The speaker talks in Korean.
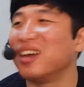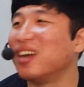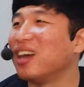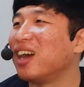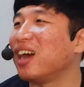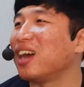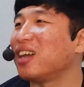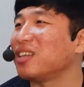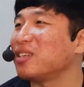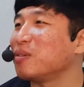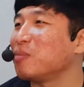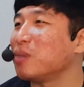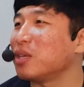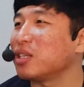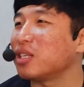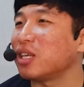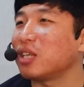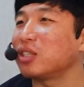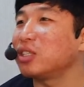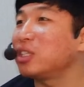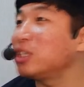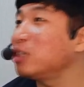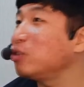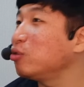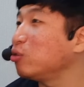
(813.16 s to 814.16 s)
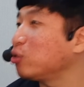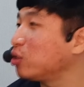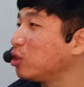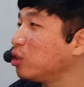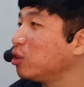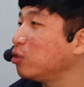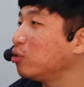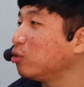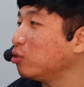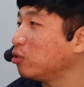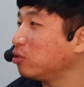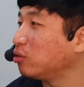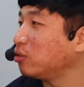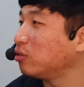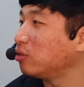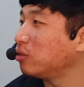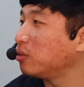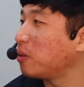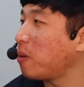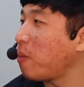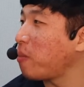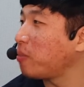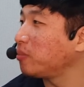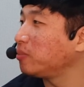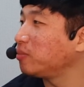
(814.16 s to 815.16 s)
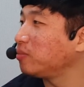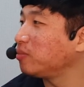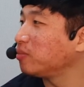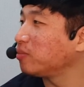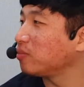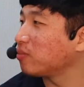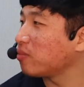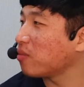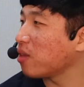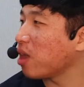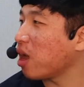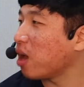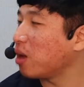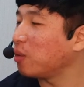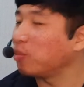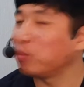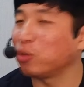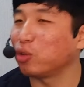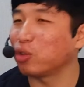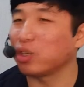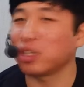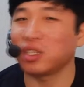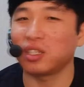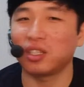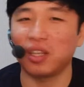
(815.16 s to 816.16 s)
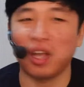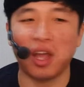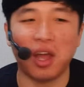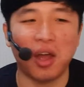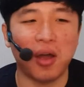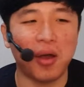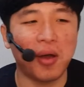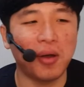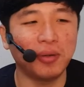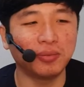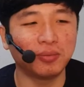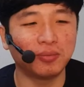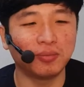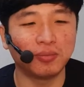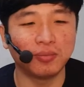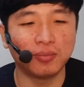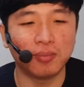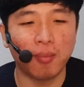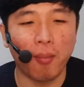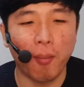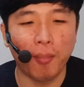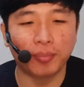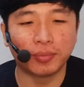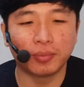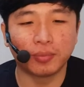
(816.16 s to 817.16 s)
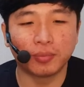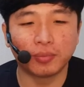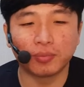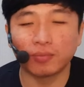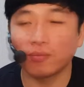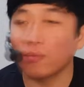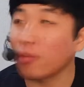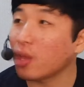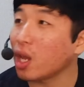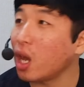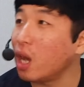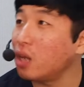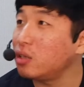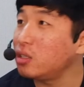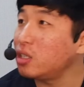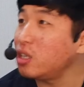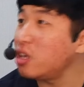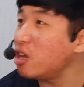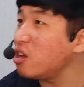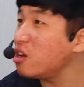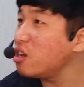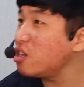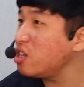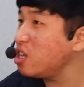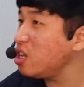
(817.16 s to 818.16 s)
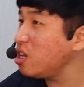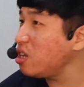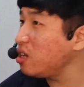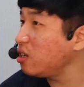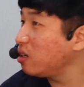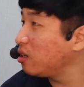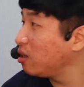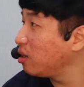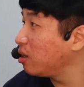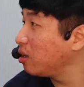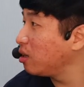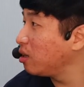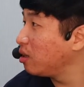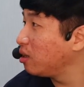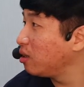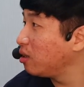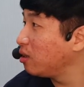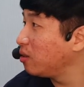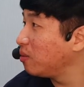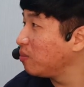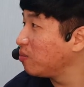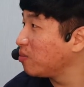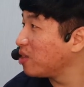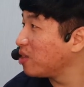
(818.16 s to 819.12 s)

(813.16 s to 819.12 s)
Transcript: 하지 마세요. 승우, 승우. 승우예요? 안 아, 모르겠어요. 재현이? 재현이?